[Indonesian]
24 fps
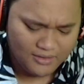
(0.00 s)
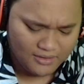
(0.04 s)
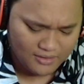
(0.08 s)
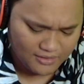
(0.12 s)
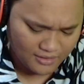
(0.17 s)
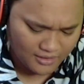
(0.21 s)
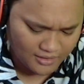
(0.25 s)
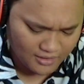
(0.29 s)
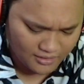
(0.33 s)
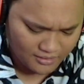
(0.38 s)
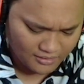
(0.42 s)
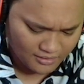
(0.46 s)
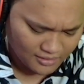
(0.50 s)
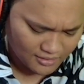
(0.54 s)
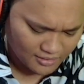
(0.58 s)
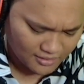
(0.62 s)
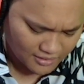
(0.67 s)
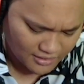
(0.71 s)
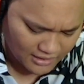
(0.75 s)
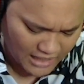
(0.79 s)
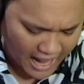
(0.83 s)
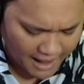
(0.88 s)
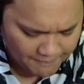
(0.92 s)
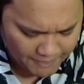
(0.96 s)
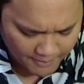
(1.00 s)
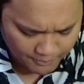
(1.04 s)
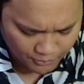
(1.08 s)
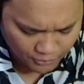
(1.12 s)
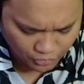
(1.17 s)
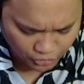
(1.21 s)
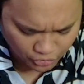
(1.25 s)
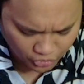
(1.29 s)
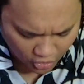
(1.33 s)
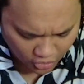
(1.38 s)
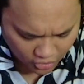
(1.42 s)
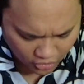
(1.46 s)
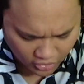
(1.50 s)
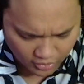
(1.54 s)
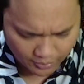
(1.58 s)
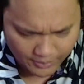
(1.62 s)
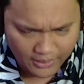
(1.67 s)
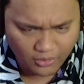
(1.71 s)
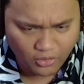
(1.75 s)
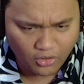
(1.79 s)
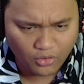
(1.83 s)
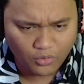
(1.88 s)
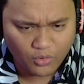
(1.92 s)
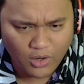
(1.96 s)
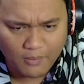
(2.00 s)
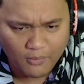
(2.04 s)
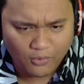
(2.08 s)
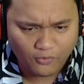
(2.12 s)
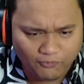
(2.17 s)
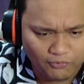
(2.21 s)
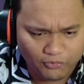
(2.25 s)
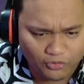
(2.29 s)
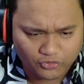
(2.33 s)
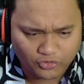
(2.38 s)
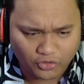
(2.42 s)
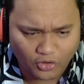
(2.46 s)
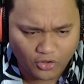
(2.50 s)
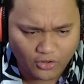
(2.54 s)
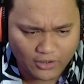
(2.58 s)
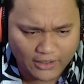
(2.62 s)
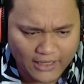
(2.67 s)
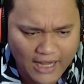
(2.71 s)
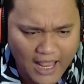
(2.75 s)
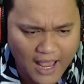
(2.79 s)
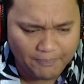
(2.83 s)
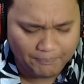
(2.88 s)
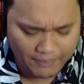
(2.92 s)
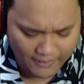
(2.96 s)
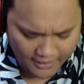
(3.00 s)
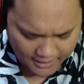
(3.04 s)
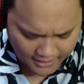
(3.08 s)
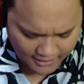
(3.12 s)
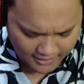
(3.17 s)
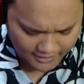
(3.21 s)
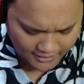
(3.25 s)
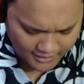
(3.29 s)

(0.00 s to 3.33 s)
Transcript: Ya kan? Kenapa muntong? Memang kalau gua mau full solo kenapa?